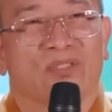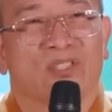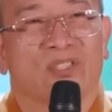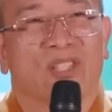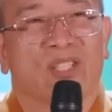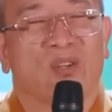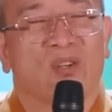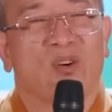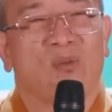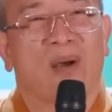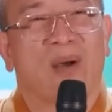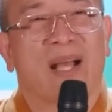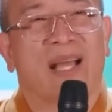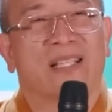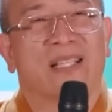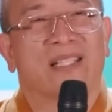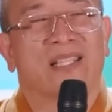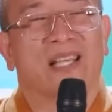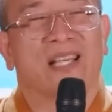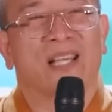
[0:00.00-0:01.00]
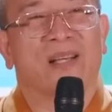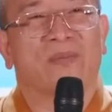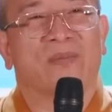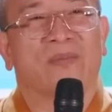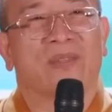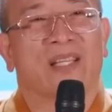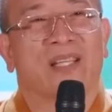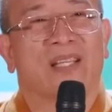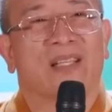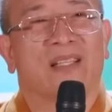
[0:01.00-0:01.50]
Cho nên cô bác anh chị
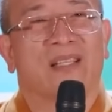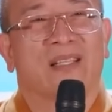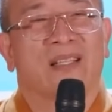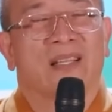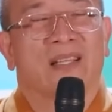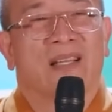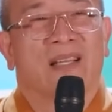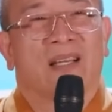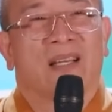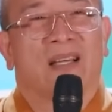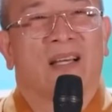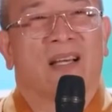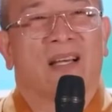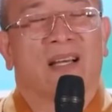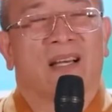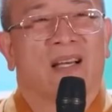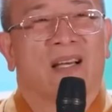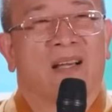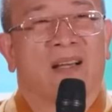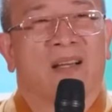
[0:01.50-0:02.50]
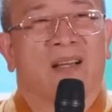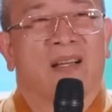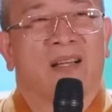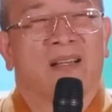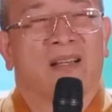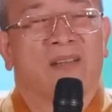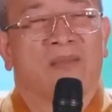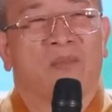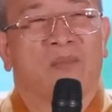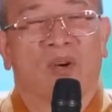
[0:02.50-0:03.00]
em thấy à,
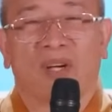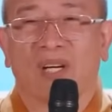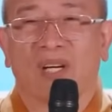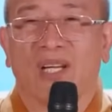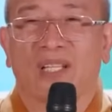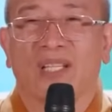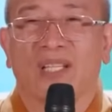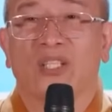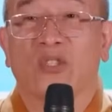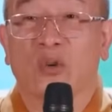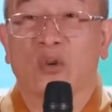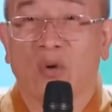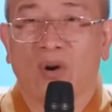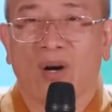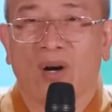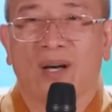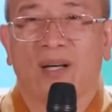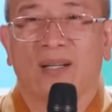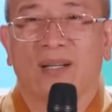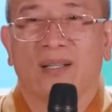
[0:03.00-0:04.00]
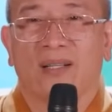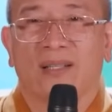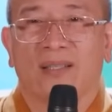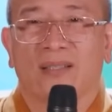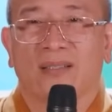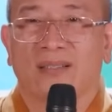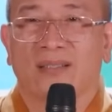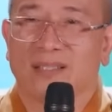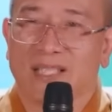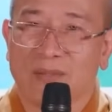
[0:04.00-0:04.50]
mọi người đi chùa,
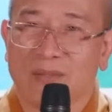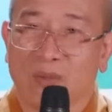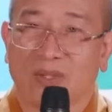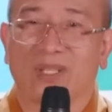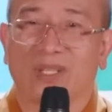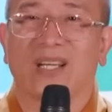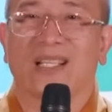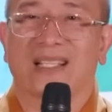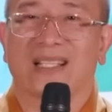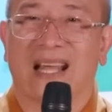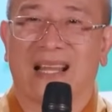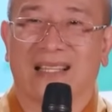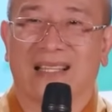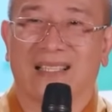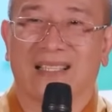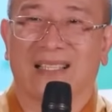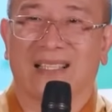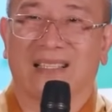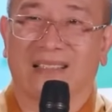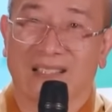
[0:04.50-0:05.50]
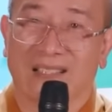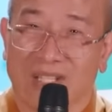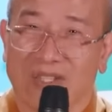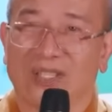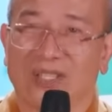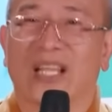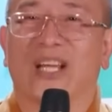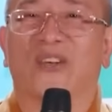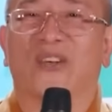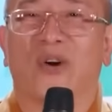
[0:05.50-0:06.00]
đi một thời gian thì cái
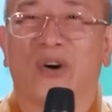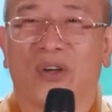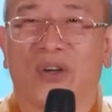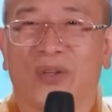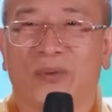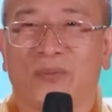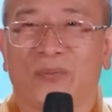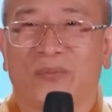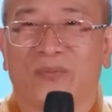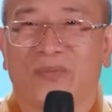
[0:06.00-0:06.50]
tướng nó thay đổi.